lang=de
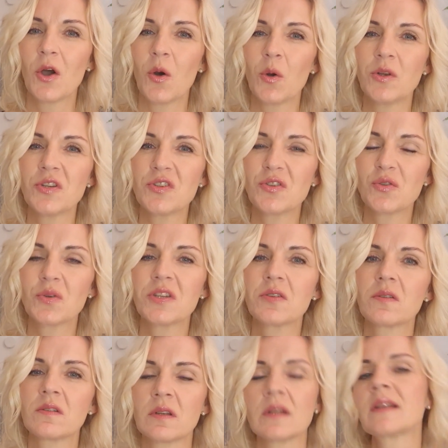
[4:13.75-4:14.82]
und durch
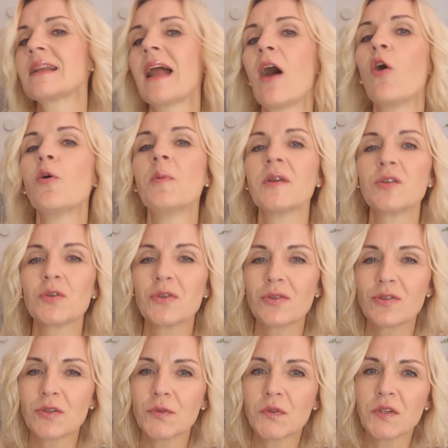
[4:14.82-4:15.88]
unseren Glaube, durch
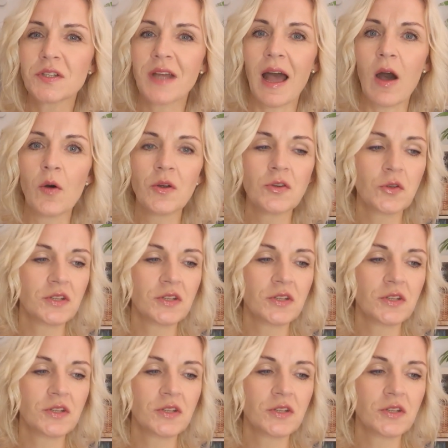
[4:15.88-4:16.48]
unser Vertrauen,